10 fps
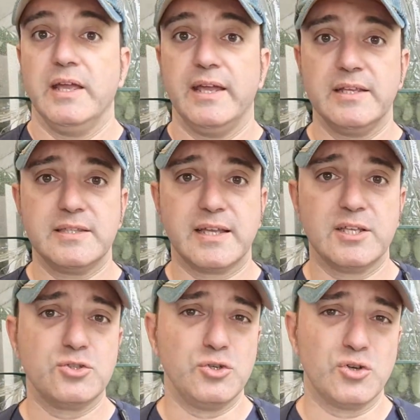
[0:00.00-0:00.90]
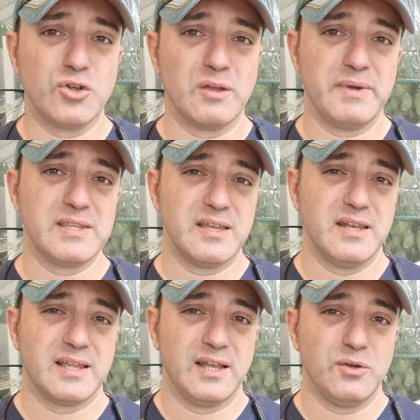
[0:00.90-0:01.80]
En este caso yo creo que más
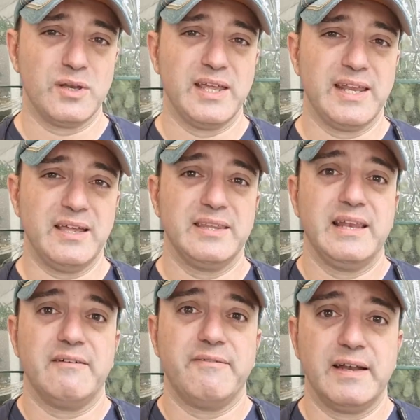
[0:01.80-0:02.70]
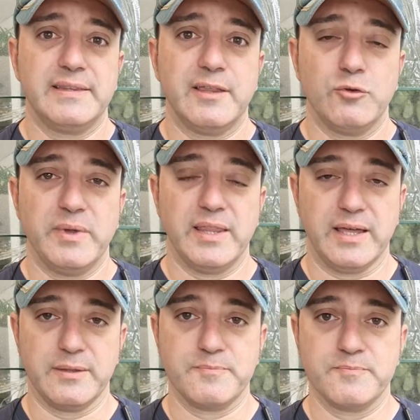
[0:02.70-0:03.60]
del calor era de la falta de
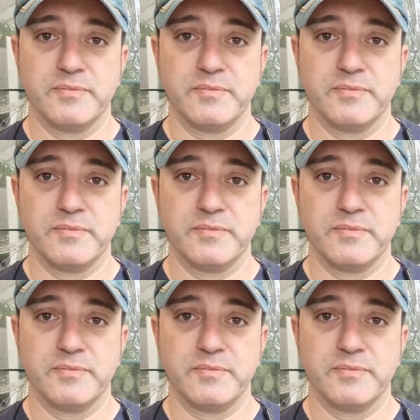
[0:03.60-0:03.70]
humedad.